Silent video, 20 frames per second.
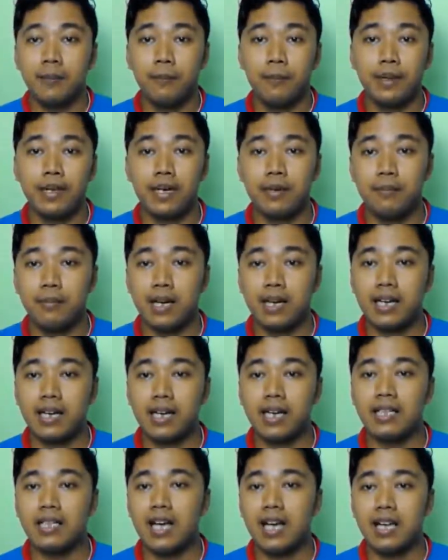
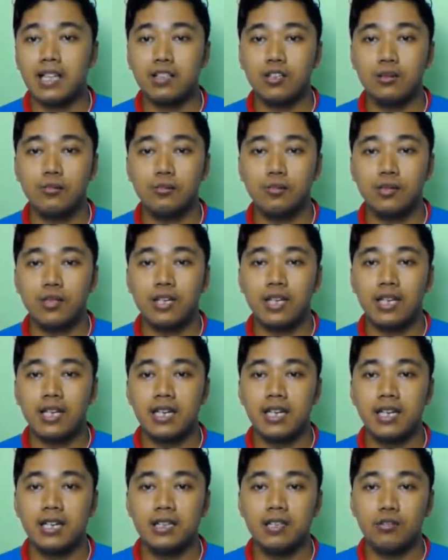minimarket ataupun
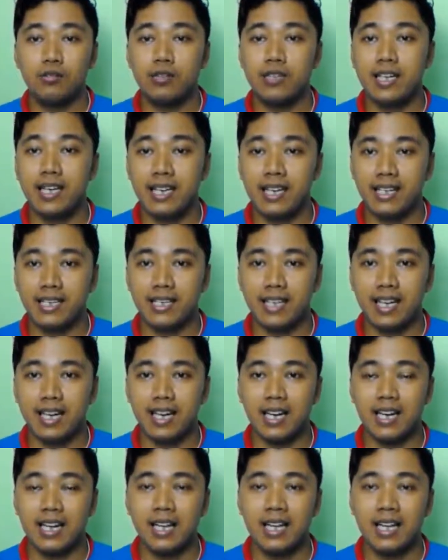di dunia retail